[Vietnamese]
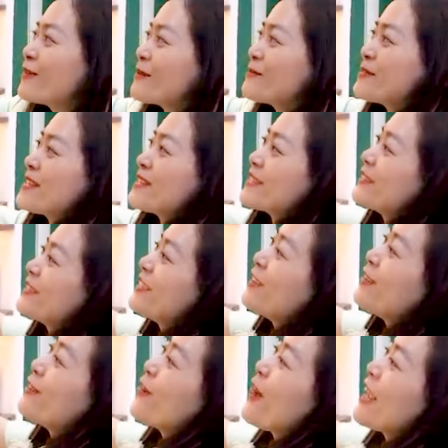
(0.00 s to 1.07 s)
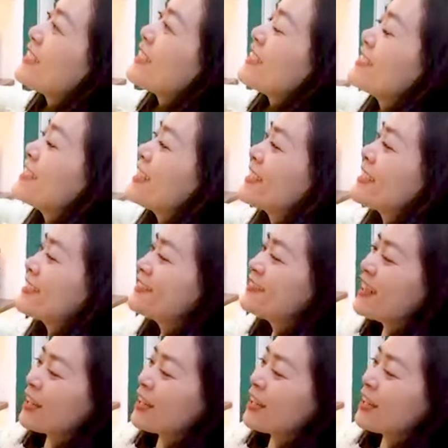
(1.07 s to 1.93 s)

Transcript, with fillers: Em sẽ giới thiệu loại tẩy trang đến từ